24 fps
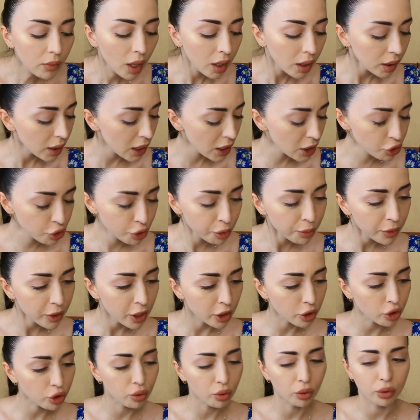Есть у
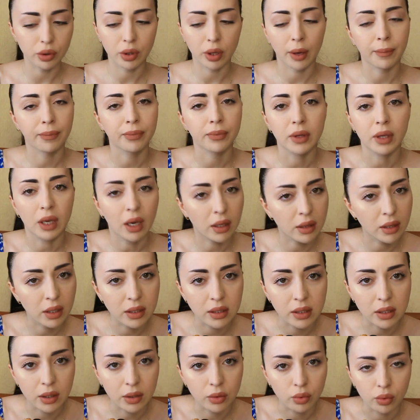меня что-то, я
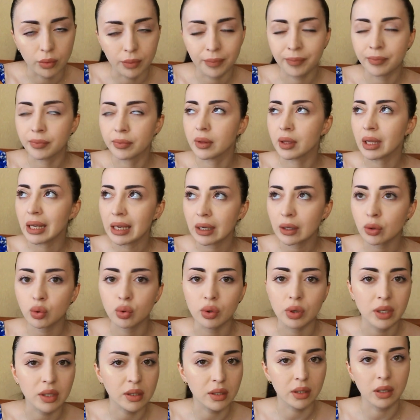надену.
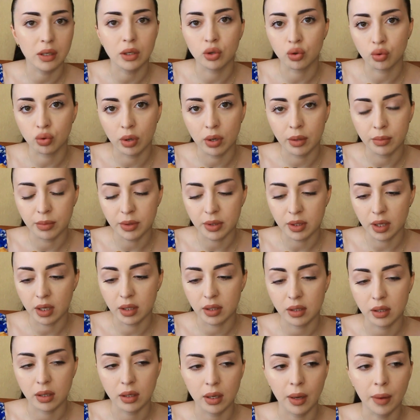Нету, я закажу
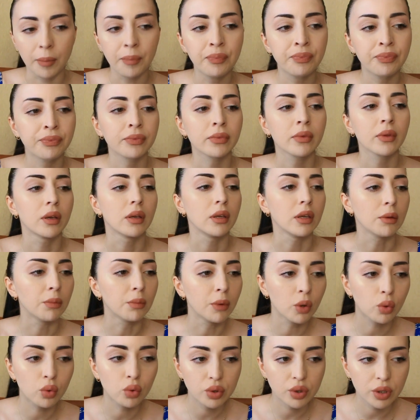обязательно. Не
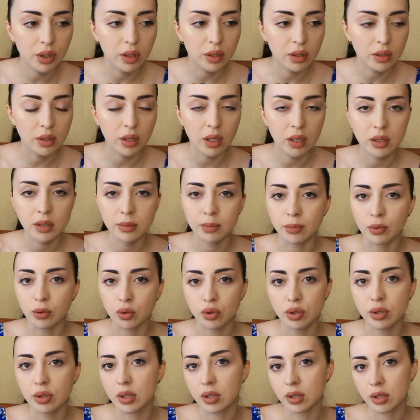могу заказать,
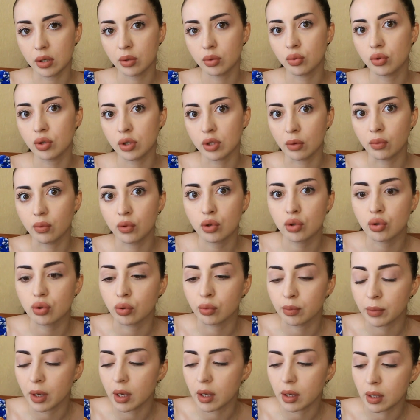просто надену из того,
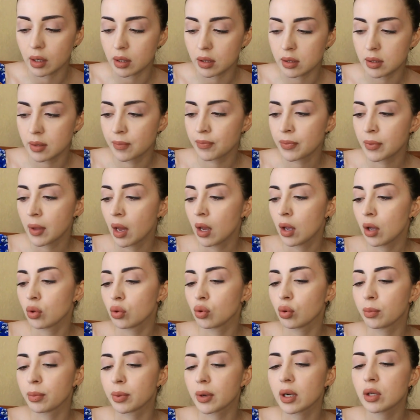что у меня есть.
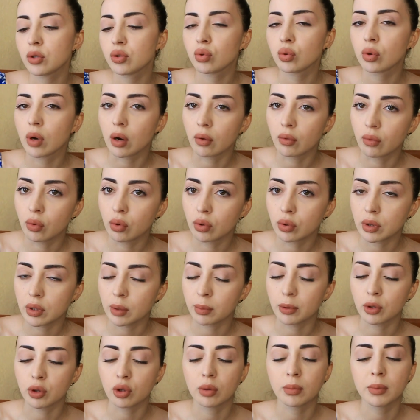Но брать у кого-то,
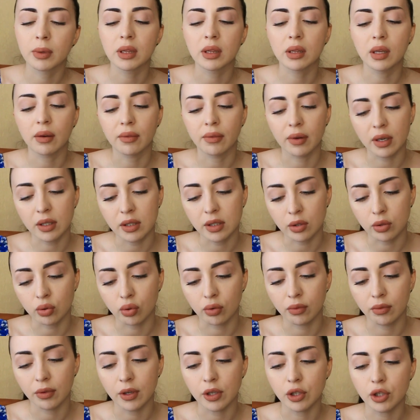потом отдавать
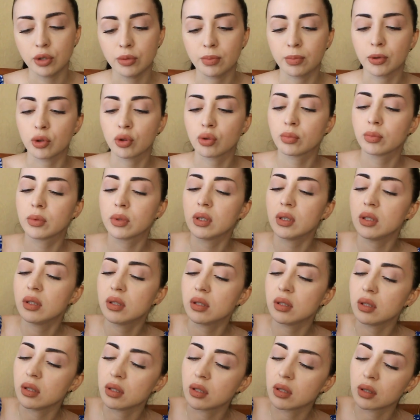эту вещь, потом
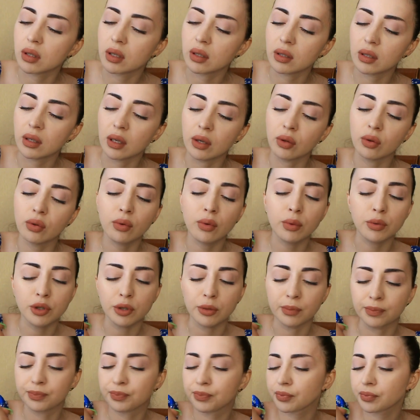трястись над ней. Ну, в
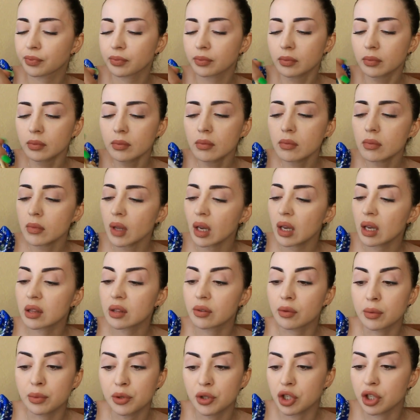общем,
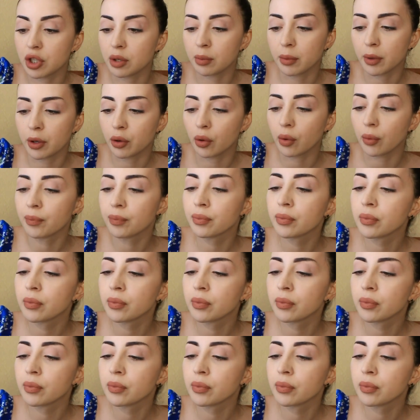это вообще не мое.